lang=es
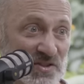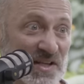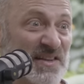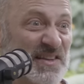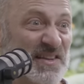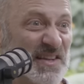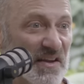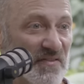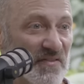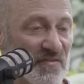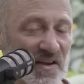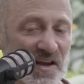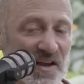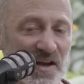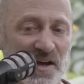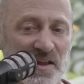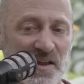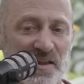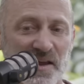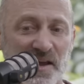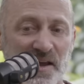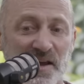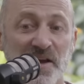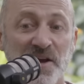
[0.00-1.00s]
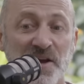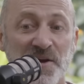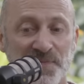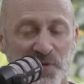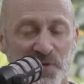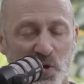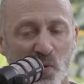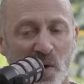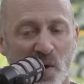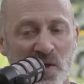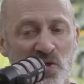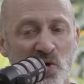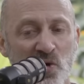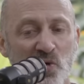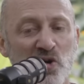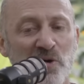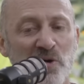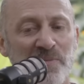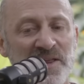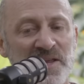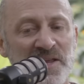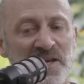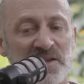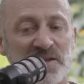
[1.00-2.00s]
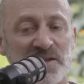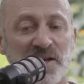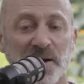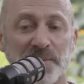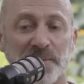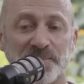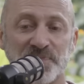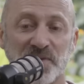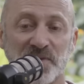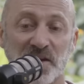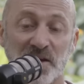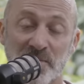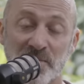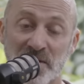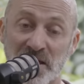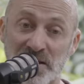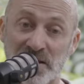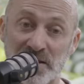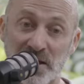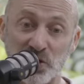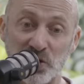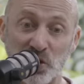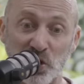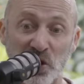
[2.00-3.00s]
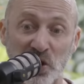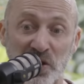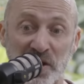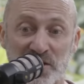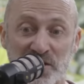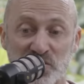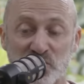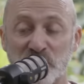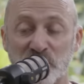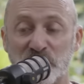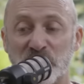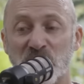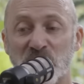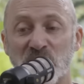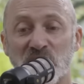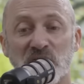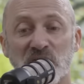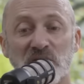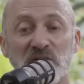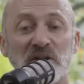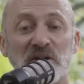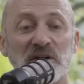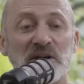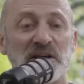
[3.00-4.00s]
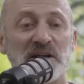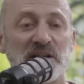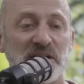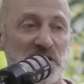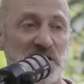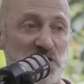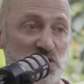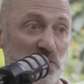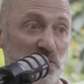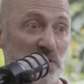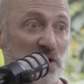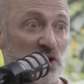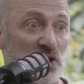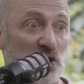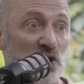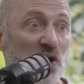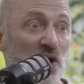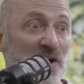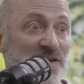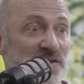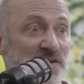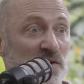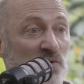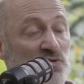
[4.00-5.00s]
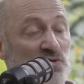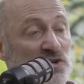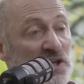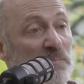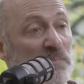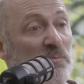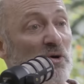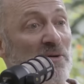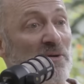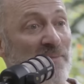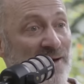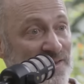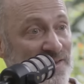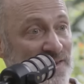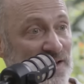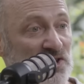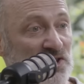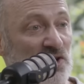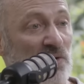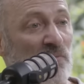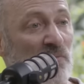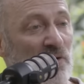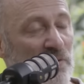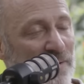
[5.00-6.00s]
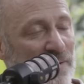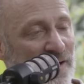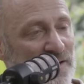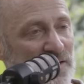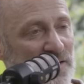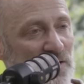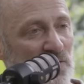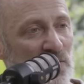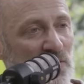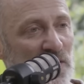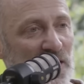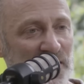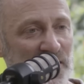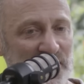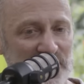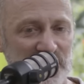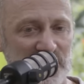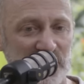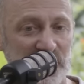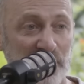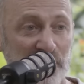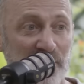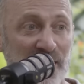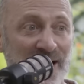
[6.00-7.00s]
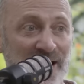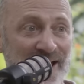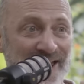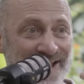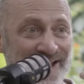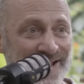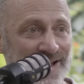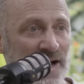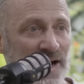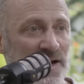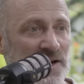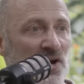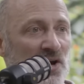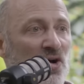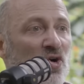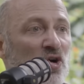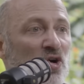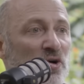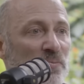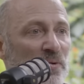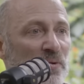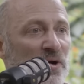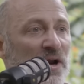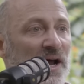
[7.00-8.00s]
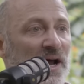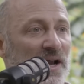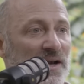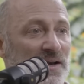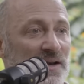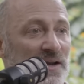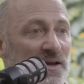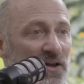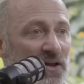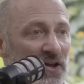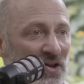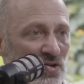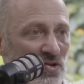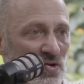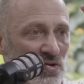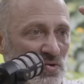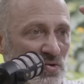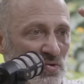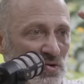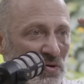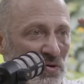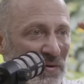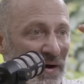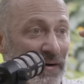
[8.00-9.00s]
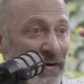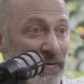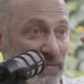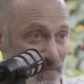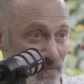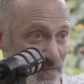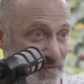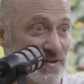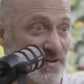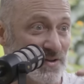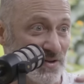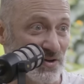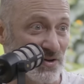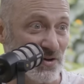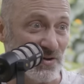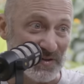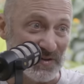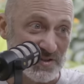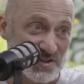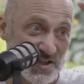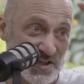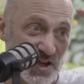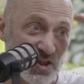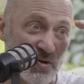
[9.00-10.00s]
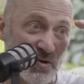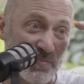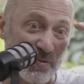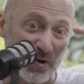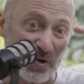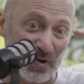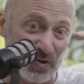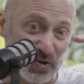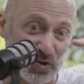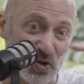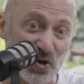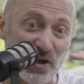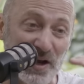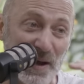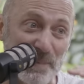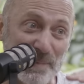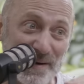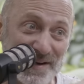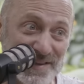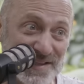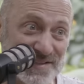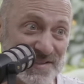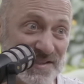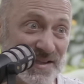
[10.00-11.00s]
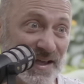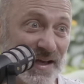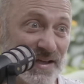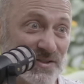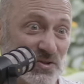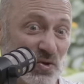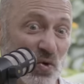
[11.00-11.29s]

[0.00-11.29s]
científicas de cuando uno medita, y medita todos los días un poco, y sobre todo hace un tipo de meditación muy particular que se llama escaneo corporal, donde uno va ¿no? Yendo por todas las partecitas de